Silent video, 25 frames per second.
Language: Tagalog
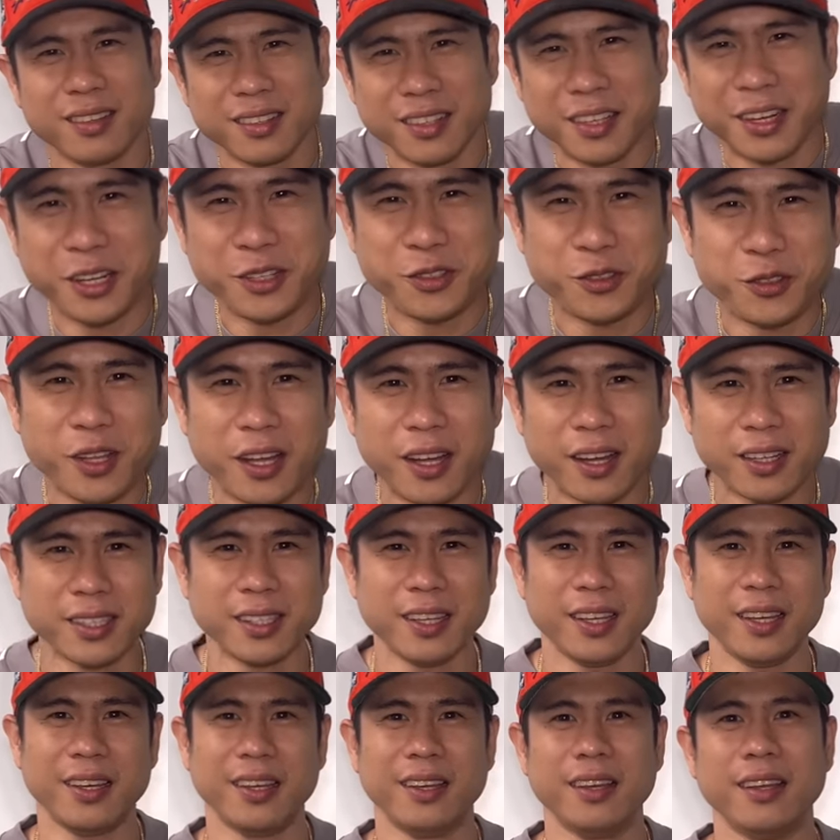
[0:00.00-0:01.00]
Diretso na
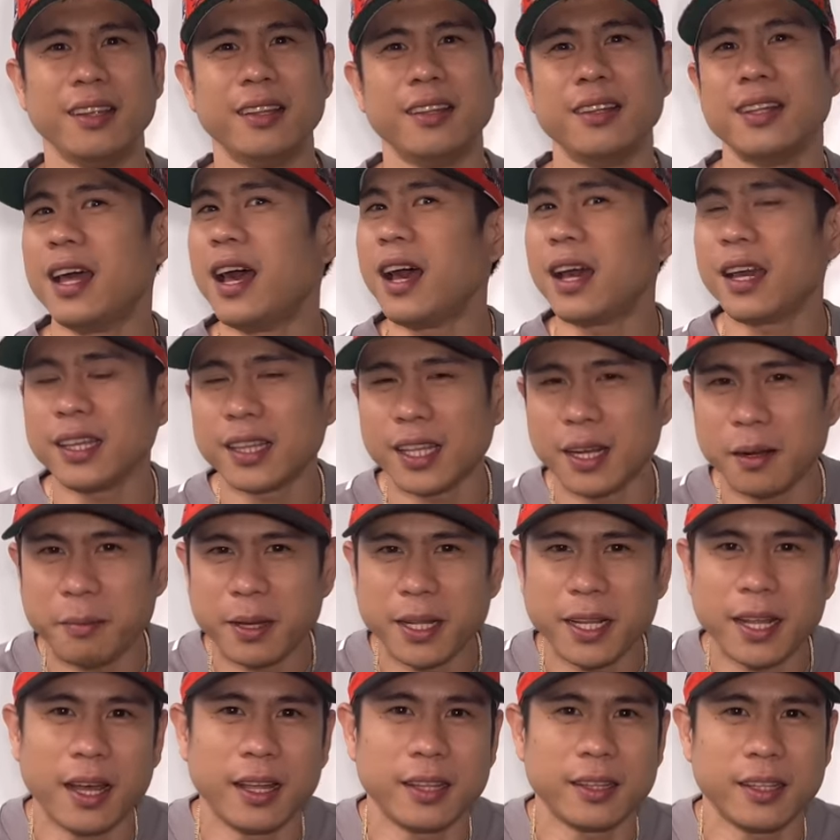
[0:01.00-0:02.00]
kasi nakita
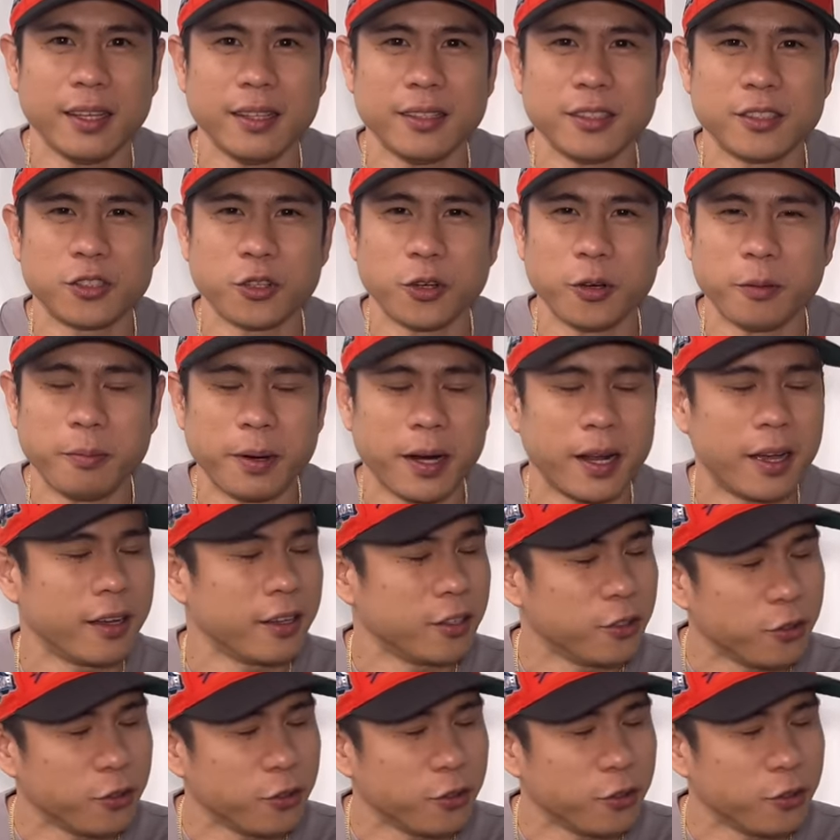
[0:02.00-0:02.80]
naman natin, sobrang